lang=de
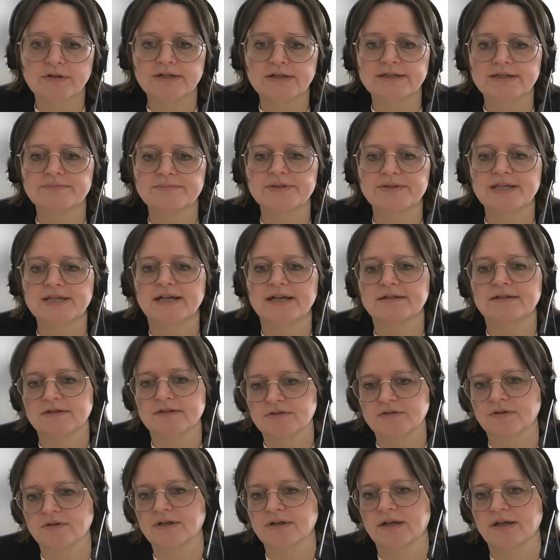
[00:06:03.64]
Krebs gelten,
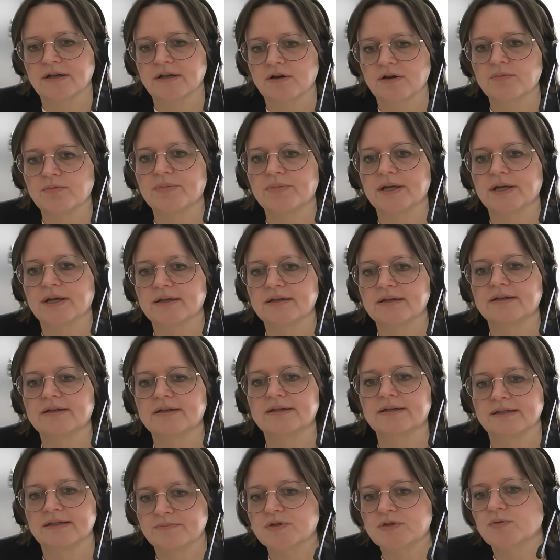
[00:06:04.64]
sondern auch bei
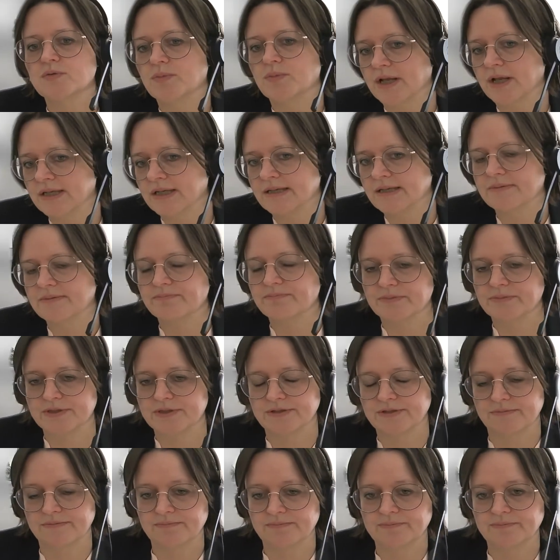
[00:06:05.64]
Krebsüberlebenden.